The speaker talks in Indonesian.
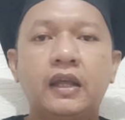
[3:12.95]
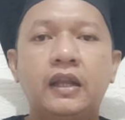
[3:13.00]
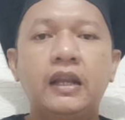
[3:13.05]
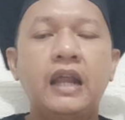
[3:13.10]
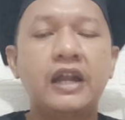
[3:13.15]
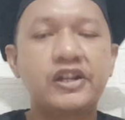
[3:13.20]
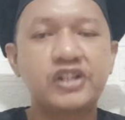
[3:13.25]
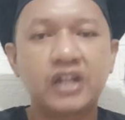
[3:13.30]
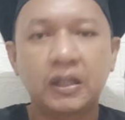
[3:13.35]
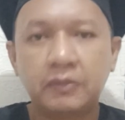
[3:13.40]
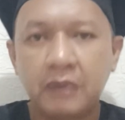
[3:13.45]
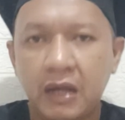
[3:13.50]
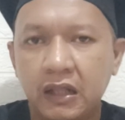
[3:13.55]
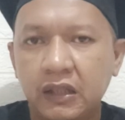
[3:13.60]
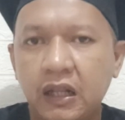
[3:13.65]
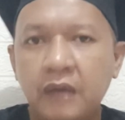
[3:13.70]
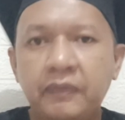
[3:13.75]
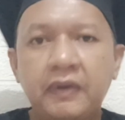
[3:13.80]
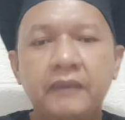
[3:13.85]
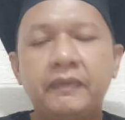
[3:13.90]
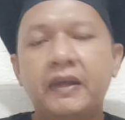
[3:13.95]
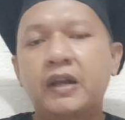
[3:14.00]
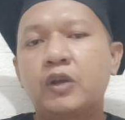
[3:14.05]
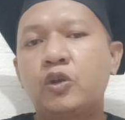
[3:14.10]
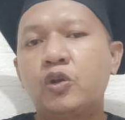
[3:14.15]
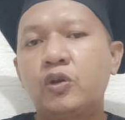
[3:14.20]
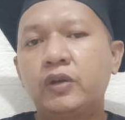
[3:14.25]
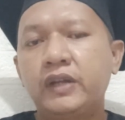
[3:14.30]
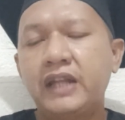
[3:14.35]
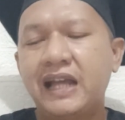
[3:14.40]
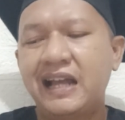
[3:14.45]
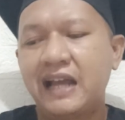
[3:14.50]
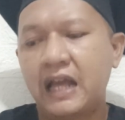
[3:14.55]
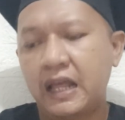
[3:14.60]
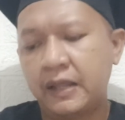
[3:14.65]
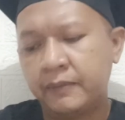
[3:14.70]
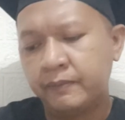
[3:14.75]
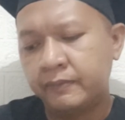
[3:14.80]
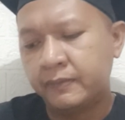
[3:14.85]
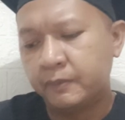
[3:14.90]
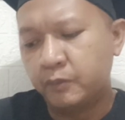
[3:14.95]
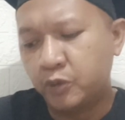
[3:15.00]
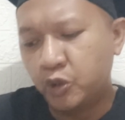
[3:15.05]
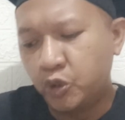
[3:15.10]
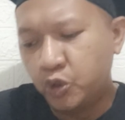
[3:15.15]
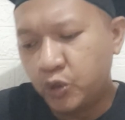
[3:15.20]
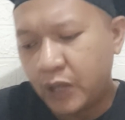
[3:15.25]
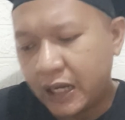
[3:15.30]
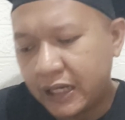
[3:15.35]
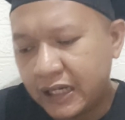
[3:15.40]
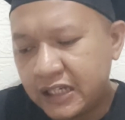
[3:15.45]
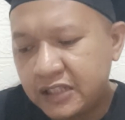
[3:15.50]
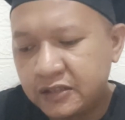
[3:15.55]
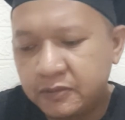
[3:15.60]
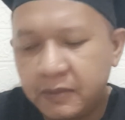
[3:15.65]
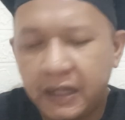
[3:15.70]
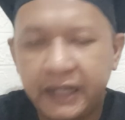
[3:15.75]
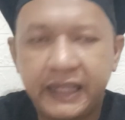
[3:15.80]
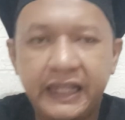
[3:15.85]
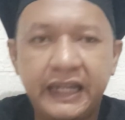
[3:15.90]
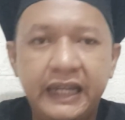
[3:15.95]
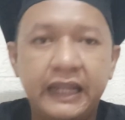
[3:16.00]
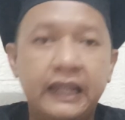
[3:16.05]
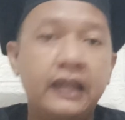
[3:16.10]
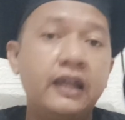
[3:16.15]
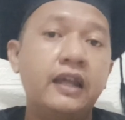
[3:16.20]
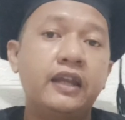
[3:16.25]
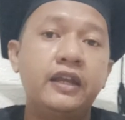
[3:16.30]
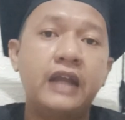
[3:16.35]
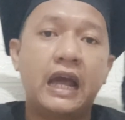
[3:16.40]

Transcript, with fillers: dahsyat banget Calvin Verdong dia nggak melulu ada di sebelah kiri,